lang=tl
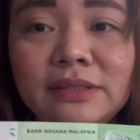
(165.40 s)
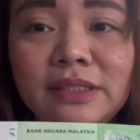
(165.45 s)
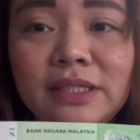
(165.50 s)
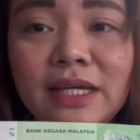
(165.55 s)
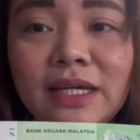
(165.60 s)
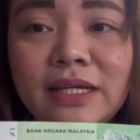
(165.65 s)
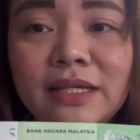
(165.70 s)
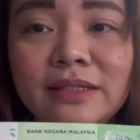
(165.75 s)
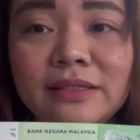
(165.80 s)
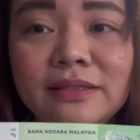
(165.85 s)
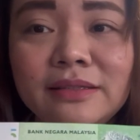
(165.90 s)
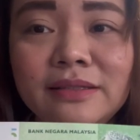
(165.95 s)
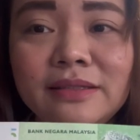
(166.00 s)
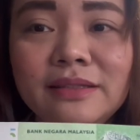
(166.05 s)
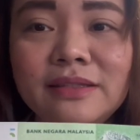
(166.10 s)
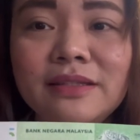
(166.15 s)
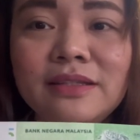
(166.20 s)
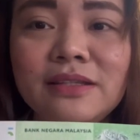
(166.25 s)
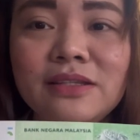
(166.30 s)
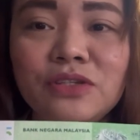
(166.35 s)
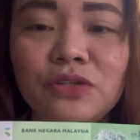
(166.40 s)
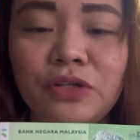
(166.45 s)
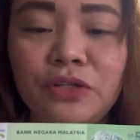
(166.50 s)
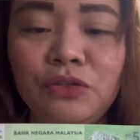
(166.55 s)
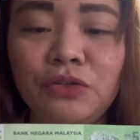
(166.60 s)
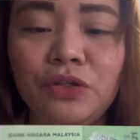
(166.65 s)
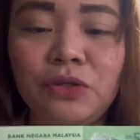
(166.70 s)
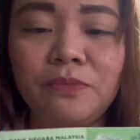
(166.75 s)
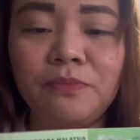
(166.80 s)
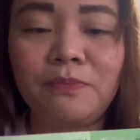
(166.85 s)
Yan. So,
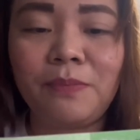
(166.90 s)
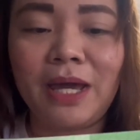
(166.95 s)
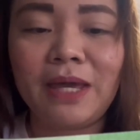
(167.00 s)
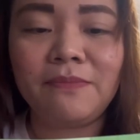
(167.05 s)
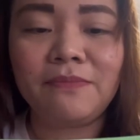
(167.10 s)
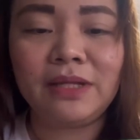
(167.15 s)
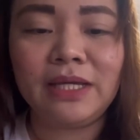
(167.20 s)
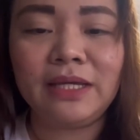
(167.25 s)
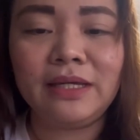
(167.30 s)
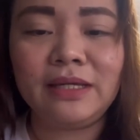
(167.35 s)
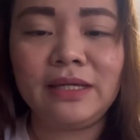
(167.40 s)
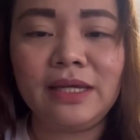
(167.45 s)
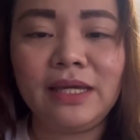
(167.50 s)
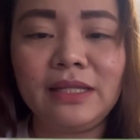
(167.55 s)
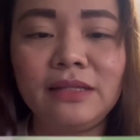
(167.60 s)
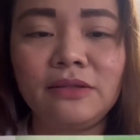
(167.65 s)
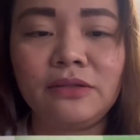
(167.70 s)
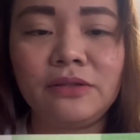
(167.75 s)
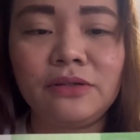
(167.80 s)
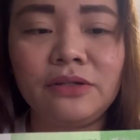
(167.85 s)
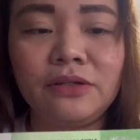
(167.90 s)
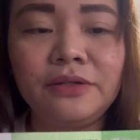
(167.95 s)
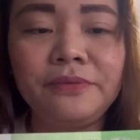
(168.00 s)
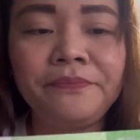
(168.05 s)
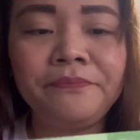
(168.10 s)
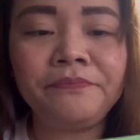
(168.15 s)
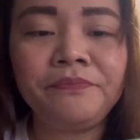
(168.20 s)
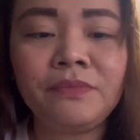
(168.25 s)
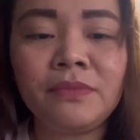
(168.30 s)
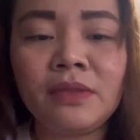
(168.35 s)
ito yung 5 ringgit, no?
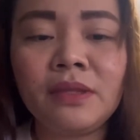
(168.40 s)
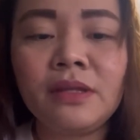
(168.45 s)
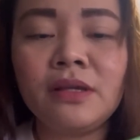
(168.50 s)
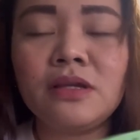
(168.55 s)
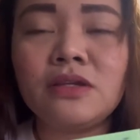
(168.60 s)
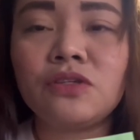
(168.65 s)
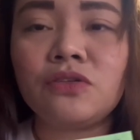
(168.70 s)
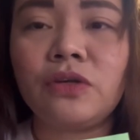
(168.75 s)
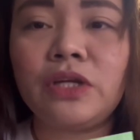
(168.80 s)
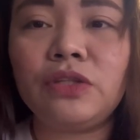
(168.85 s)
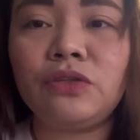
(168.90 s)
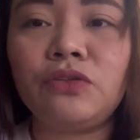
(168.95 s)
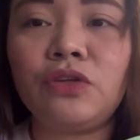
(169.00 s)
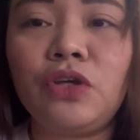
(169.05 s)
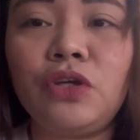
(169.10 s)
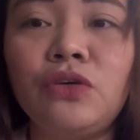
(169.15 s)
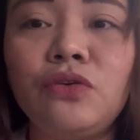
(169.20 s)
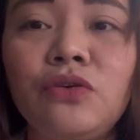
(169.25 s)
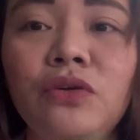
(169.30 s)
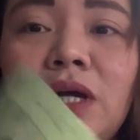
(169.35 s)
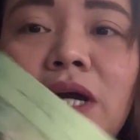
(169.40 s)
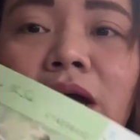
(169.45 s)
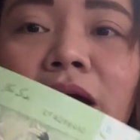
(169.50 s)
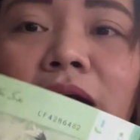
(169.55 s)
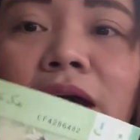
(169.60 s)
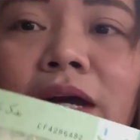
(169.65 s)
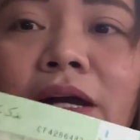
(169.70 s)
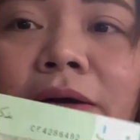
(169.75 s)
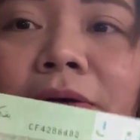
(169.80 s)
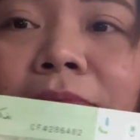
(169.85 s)
So, ito yung
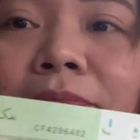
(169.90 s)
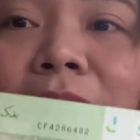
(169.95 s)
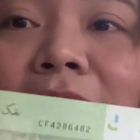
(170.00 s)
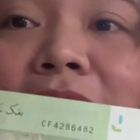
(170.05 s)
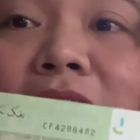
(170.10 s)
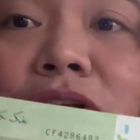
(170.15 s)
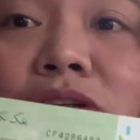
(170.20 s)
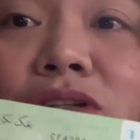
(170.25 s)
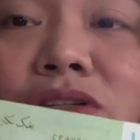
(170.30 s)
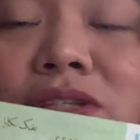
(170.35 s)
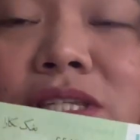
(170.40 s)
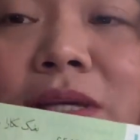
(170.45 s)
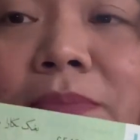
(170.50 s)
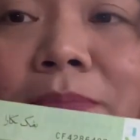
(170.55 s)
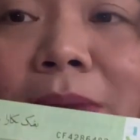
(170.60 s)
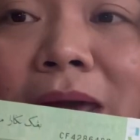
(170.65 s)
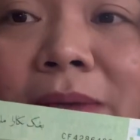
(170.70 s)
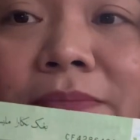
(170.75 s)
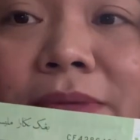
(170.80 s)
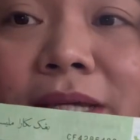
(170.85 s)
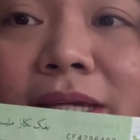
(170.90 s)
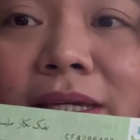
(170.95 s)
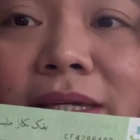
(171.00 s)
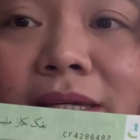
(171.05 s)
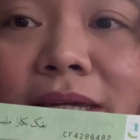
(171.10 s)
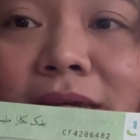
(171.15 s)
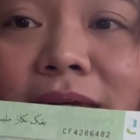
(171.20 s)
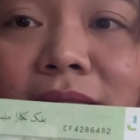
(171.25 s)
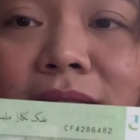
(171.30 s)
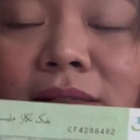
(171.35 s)
uh, meron sa 5
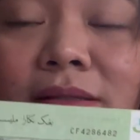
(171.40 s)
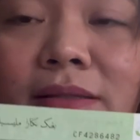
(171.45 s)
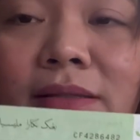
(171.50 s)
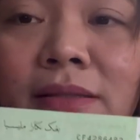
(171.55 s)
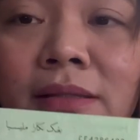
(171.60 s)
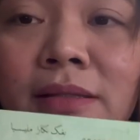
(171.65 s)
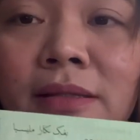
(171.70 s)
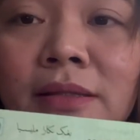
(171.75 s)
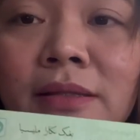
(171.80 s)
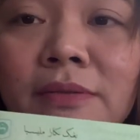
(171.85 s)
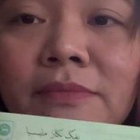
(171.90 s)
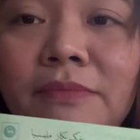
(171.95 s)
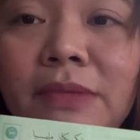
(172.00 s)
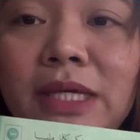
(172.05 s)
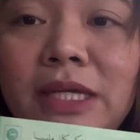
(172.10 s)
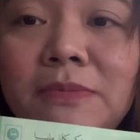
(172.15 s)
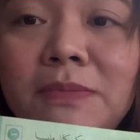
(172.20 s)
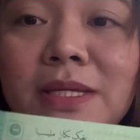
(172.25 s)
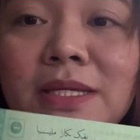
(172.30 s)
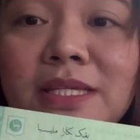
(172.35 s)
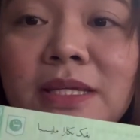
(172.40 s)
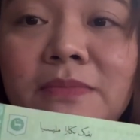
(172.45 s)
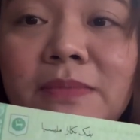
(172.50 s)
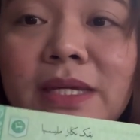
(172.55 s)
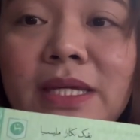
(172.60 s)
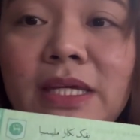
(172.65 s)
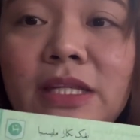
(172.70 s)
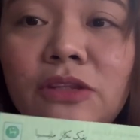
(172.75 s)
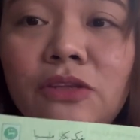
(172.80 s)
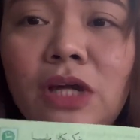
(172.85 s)
ringgit. May ibig
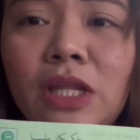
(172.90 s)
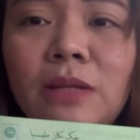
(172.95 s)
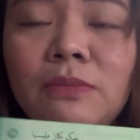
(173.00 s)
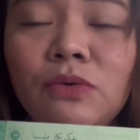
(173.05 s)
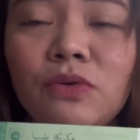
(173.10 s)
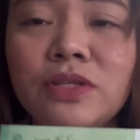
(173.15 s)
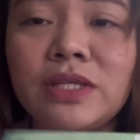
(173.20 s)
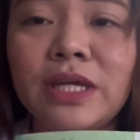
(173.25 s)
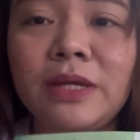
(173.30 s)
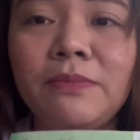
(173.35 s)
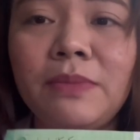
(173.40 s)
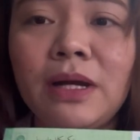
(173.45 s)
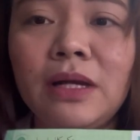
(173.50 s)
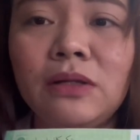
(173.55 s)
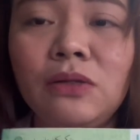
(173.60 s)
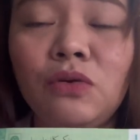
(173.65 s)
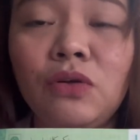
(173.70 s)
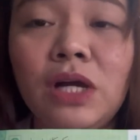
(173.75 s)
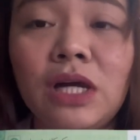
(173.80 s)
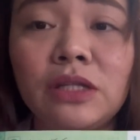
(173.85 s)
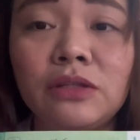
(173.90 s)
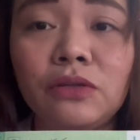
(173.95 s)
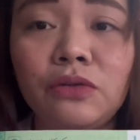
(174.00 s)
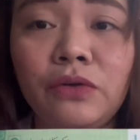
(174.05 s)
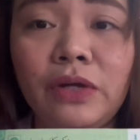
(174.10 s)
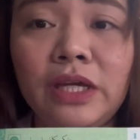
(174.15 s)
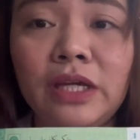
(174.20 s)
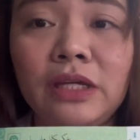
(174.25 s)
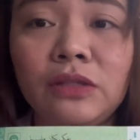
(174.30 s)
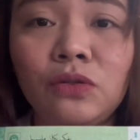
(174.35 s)
sabihin to. Alam ko sa ibang lugar
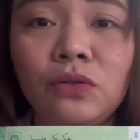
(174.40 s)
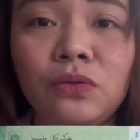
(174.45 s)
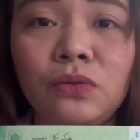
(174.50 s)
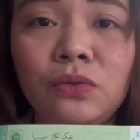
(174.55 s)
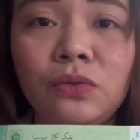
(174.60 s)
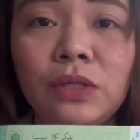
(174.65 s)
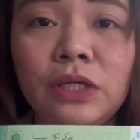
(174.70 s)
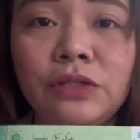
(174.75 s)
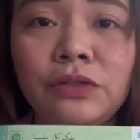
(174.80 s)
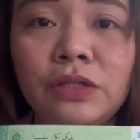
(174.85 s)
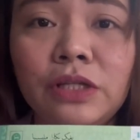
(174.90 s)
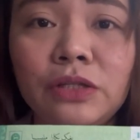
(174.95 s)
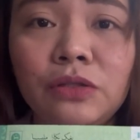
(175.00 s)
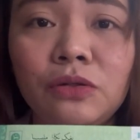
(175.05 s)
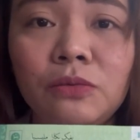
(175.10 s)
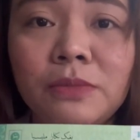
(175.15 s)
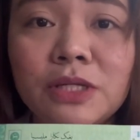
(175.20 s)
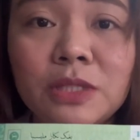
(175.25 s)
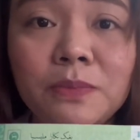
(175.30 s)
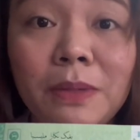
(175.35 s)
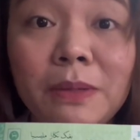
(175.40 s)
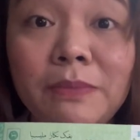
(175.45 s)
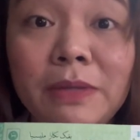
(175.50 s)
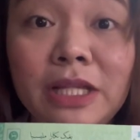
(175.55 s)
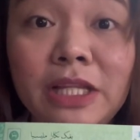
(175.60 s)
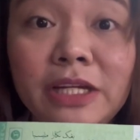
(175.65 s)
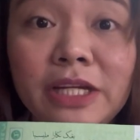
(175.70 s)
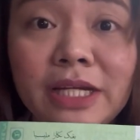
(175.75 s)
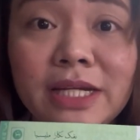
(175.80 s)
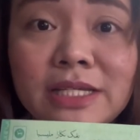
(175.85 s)
to eh. Itong ano na to. Mas
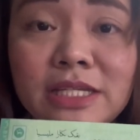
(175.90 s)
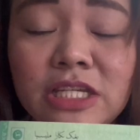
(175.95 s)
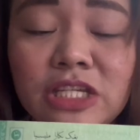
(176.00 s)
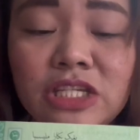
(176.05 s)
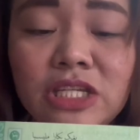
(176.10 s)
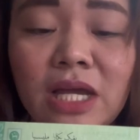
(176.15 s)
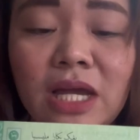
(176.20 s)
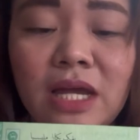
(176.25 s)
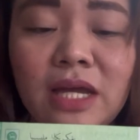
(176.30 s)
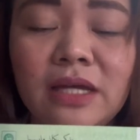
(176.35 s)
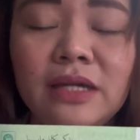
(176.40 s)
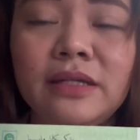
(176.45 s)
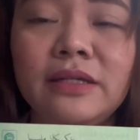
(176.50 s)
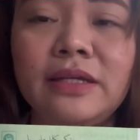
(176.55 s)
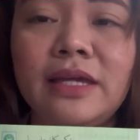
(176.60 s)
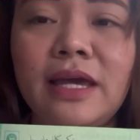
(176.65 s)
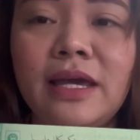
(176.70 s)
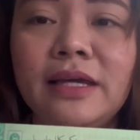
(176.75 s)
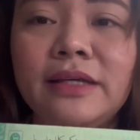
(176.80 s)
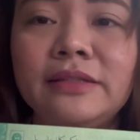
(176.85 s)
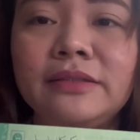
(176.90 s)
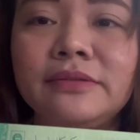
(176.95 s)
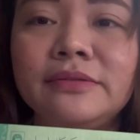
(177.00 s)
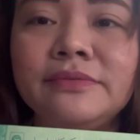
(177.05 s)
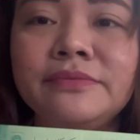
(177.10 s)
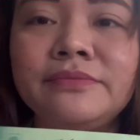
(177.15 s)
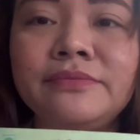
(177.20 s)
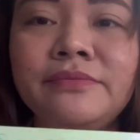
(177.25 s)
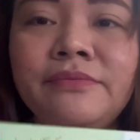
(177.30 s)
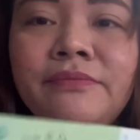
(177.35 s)
familiar kasi siya. Yan.